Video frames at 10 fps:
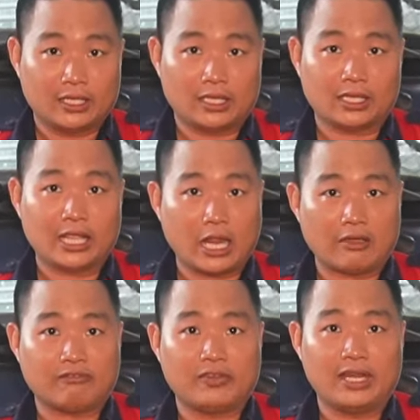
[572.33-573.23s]
à, kết
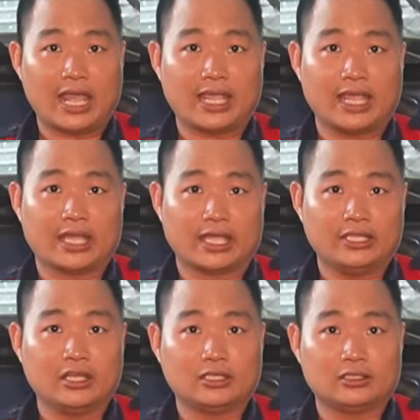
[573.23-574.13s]
hợp với lại cái
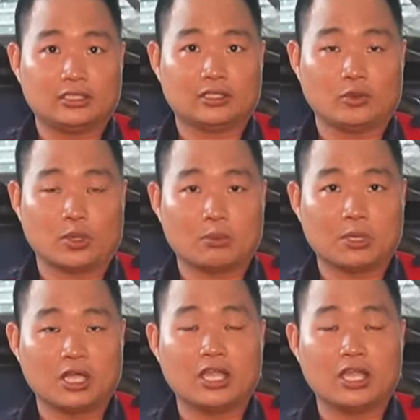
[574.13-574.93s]
nhớt của động cơ,